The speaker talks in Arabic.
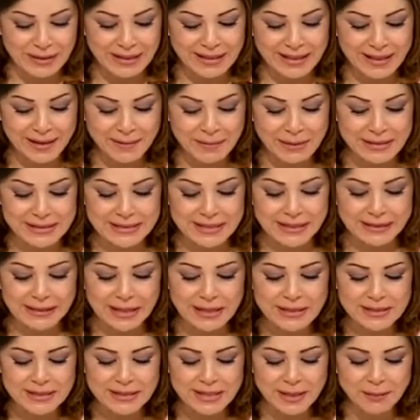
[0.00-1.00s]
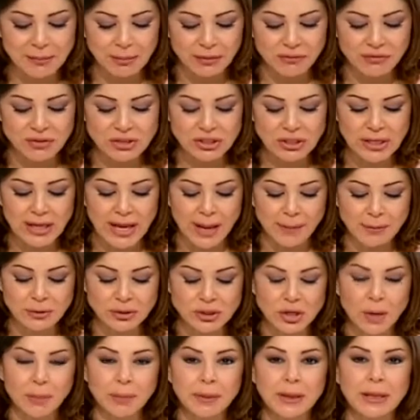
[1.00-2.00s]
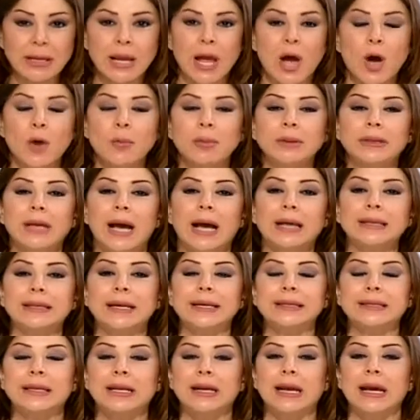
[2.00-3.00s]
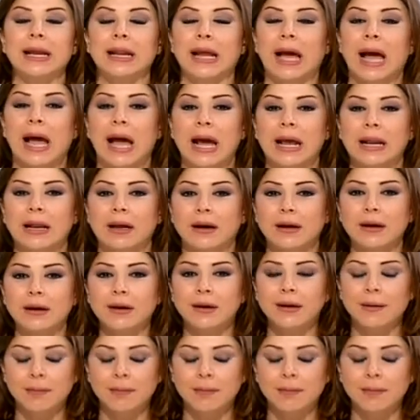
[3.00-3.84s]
هي بس تتعصب بتفش خلقها بالشوبينج او بدها حدا يتركها لحالها